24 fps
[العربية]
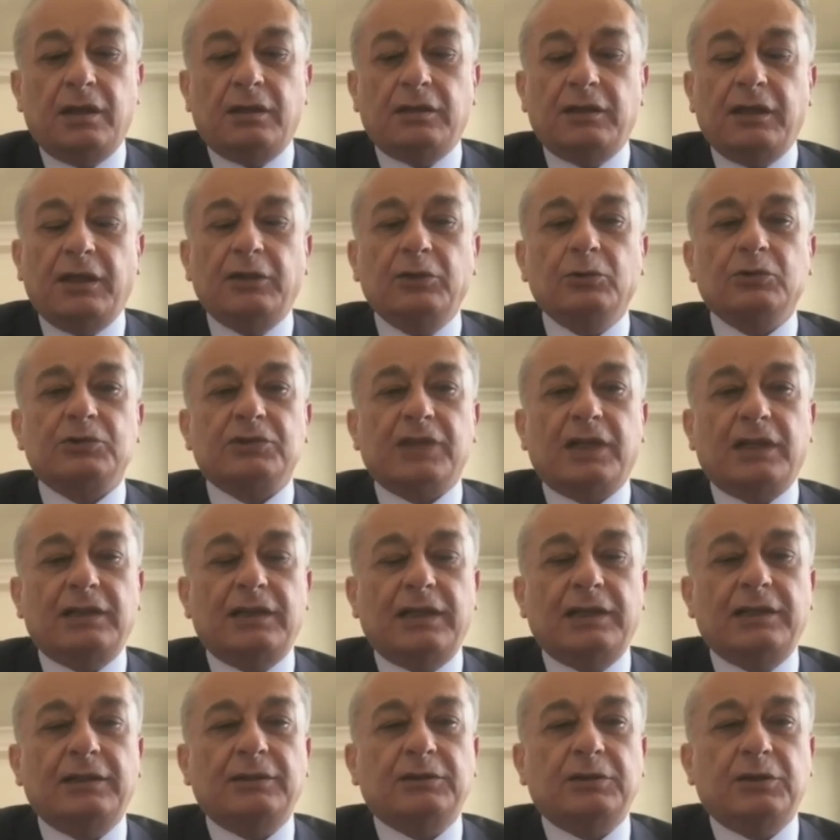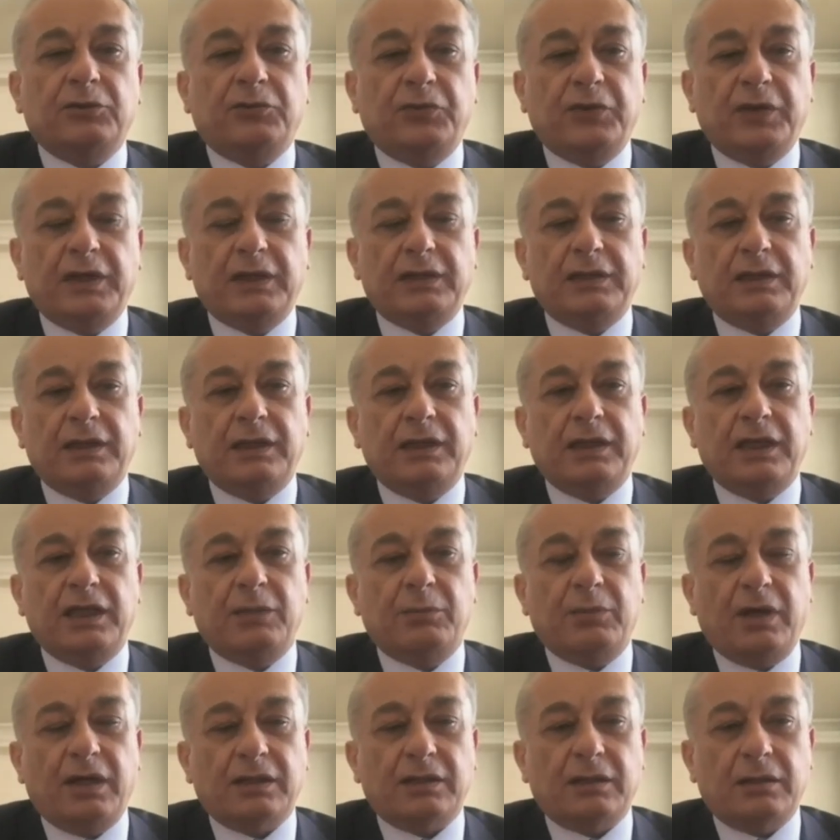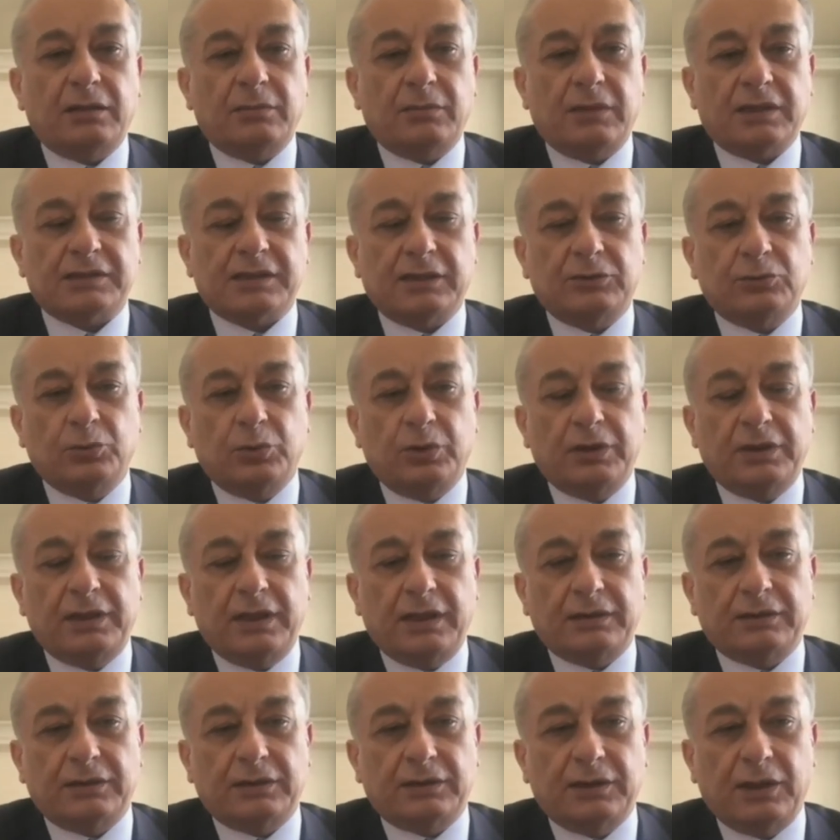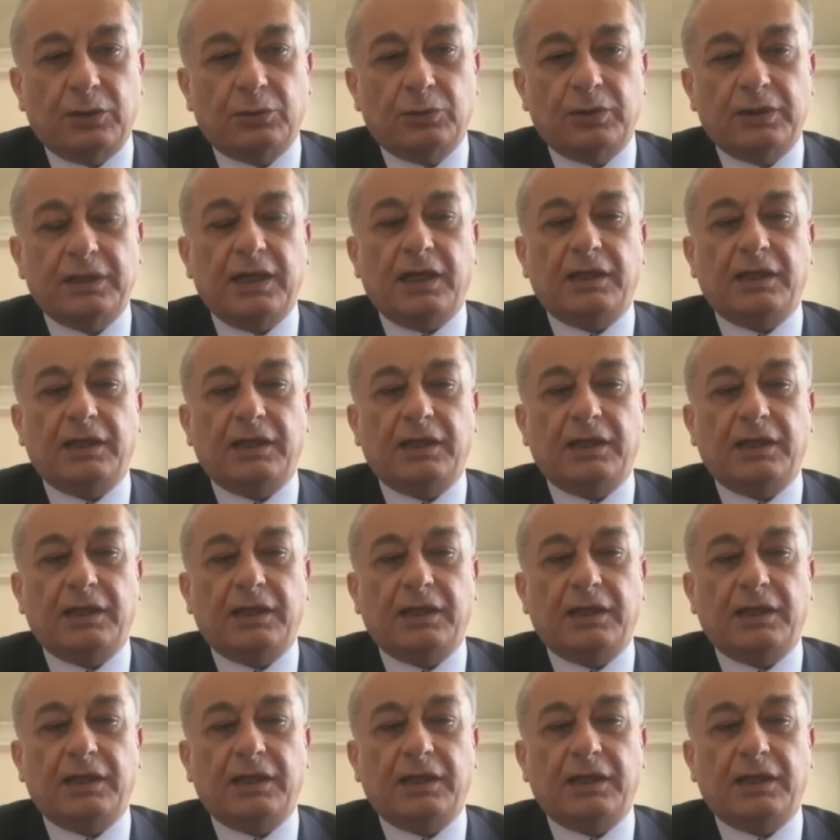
ليوصل للاتفاق النهائي مع مع صندوق النقد الدولي،